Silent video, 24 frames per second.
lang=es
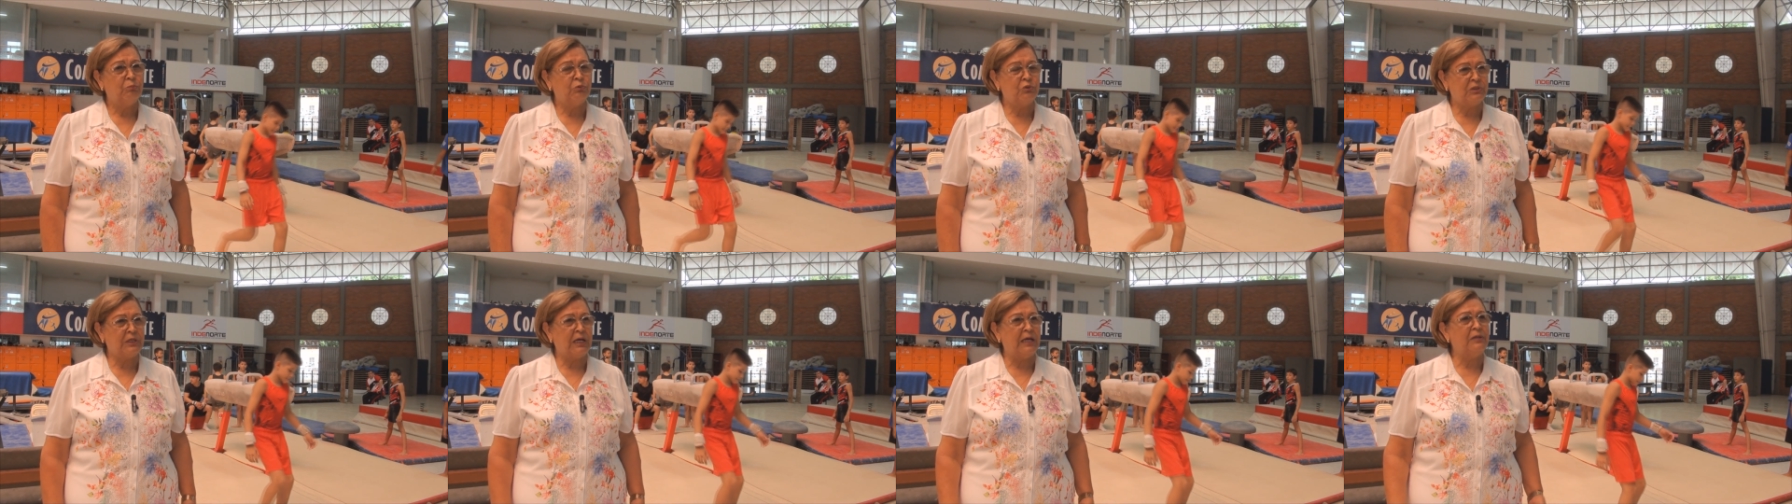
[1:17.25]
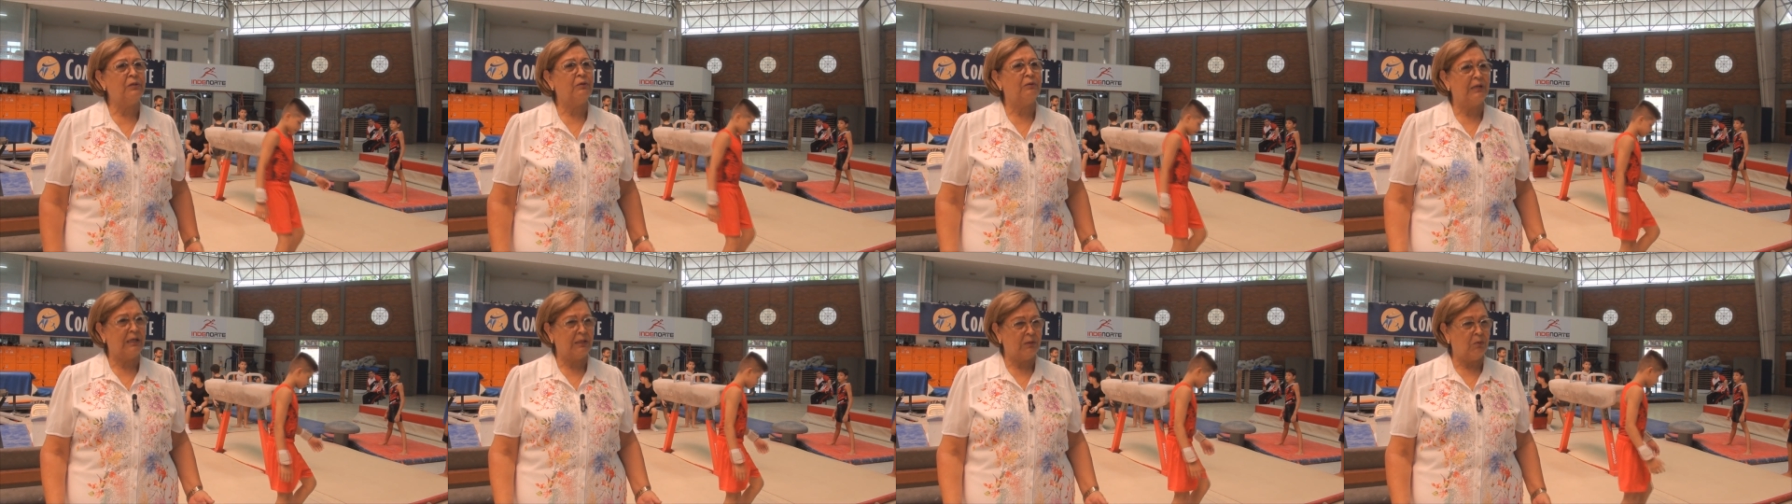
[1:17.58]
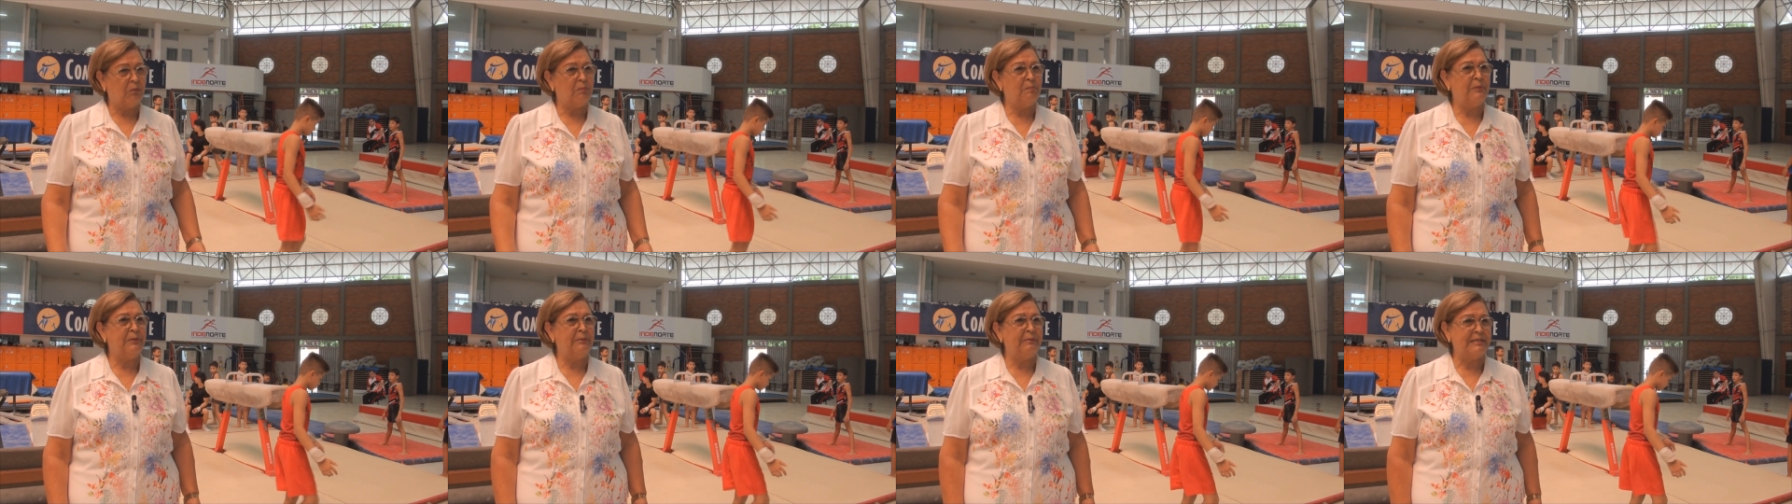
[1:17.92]
buscando la
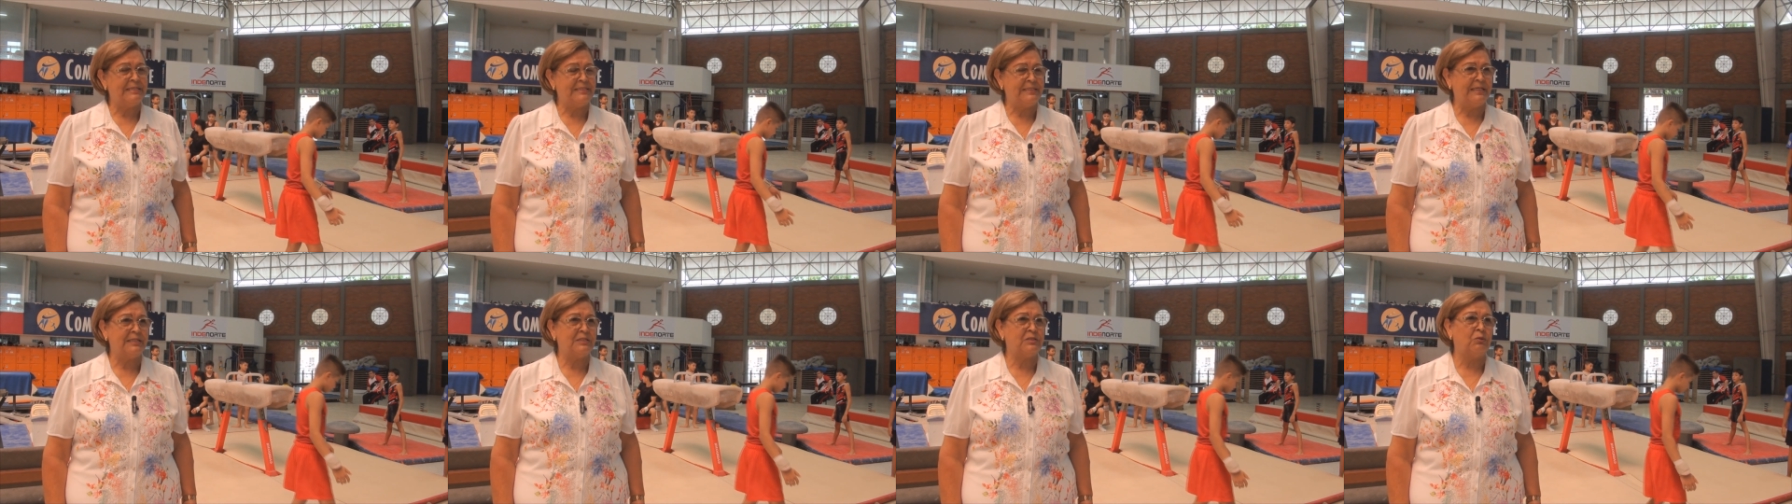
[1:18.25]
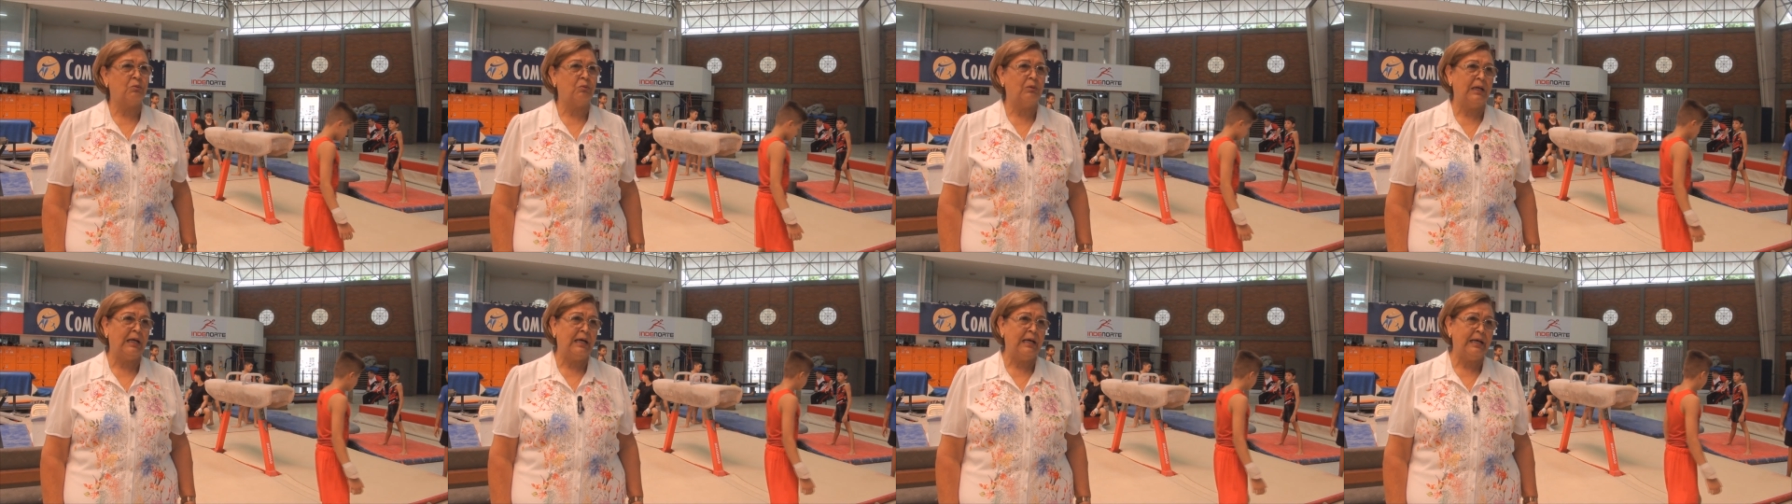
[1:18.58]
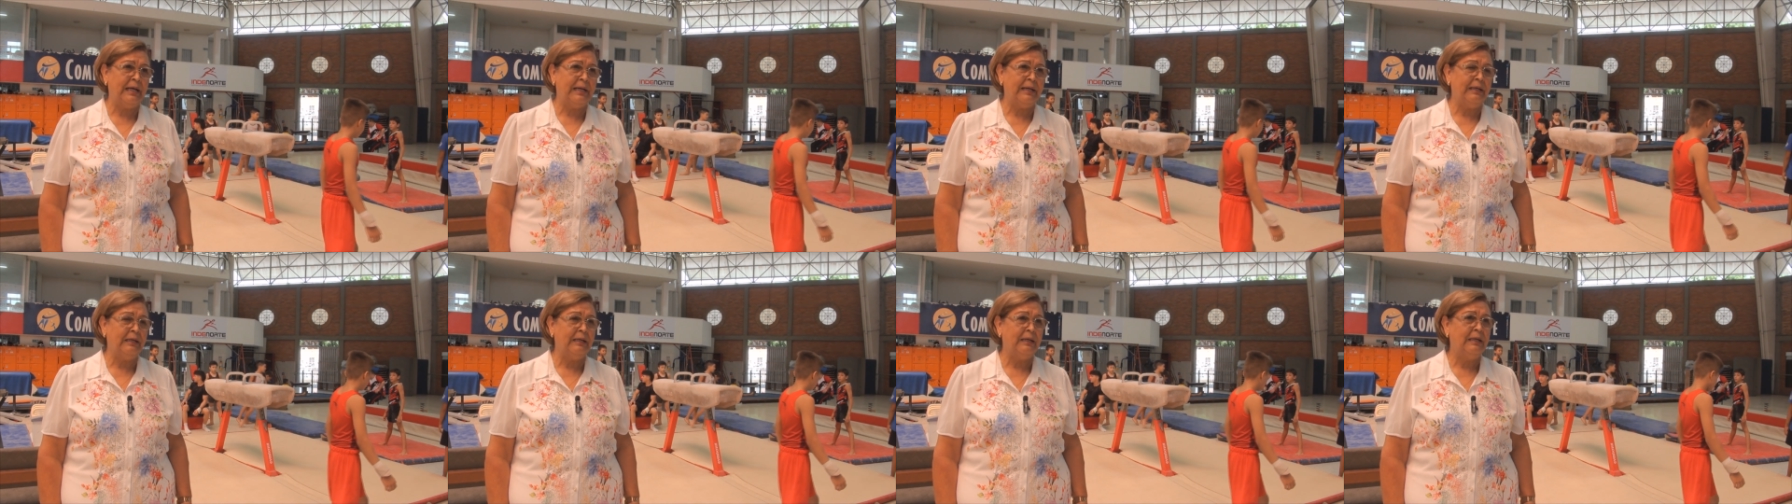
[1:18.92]
convivencia
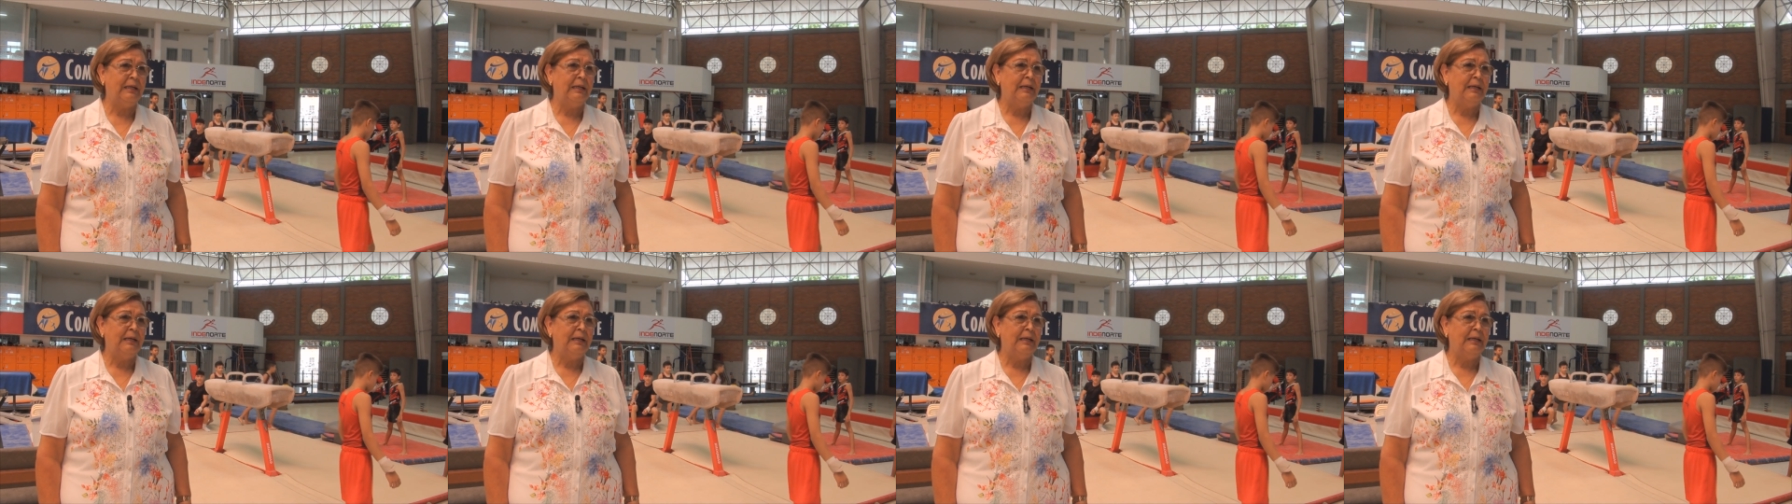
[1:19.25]
escolar,